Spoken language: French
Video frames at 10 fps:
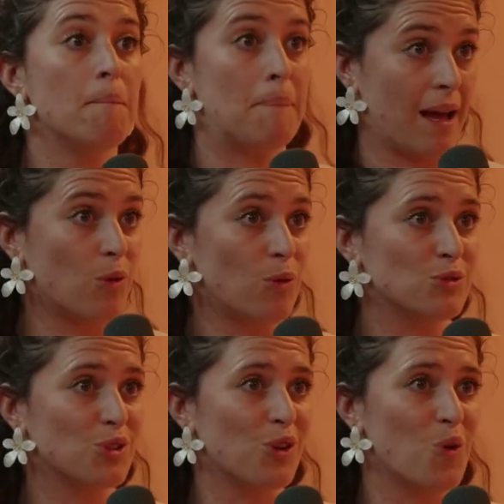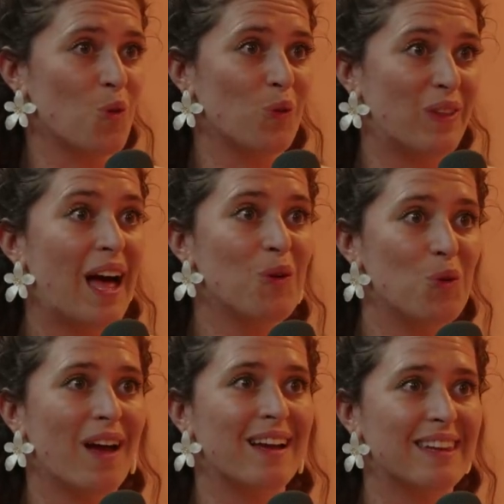Par contre, on a
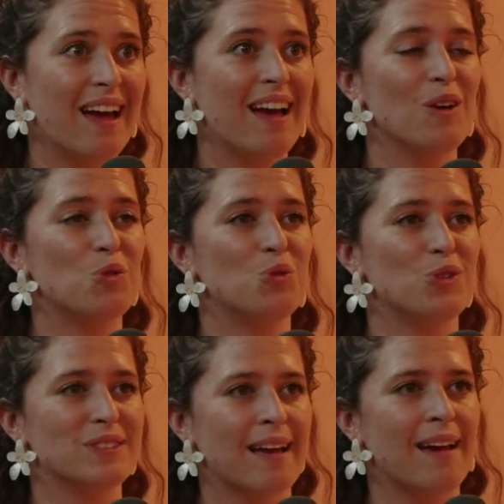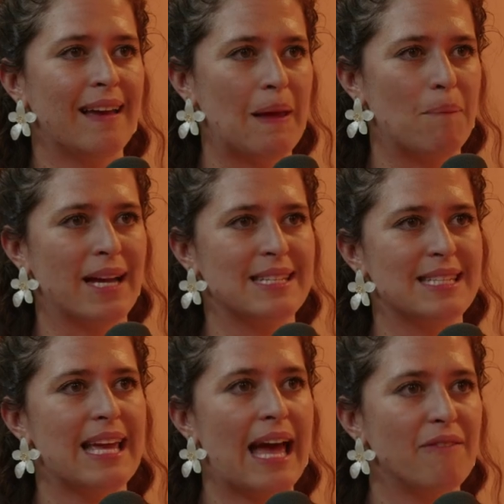eu un cas où le train est
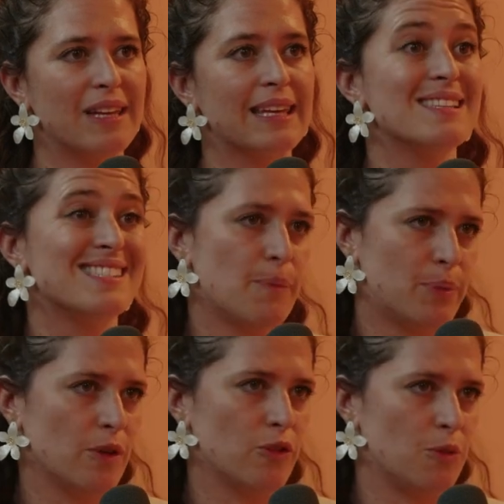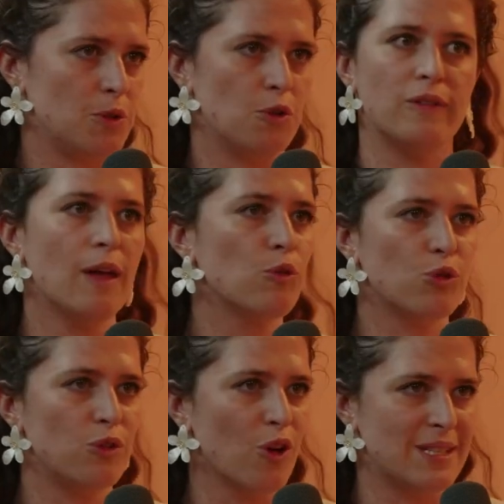parti avec 70 minutes de retard,
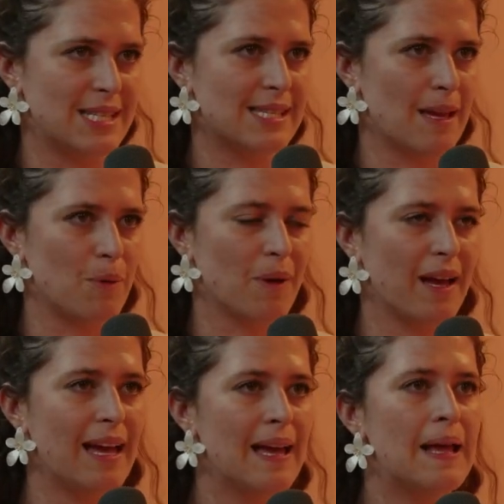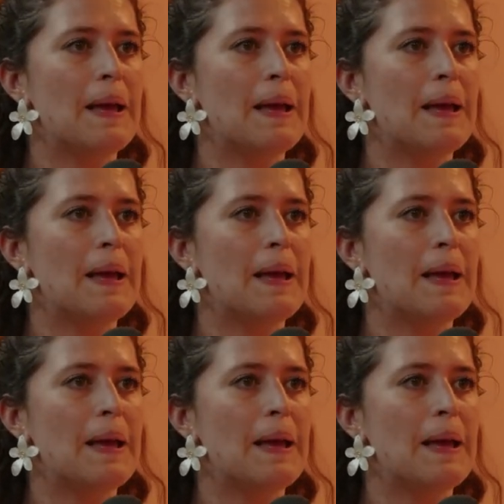donc 1h10 à peu près,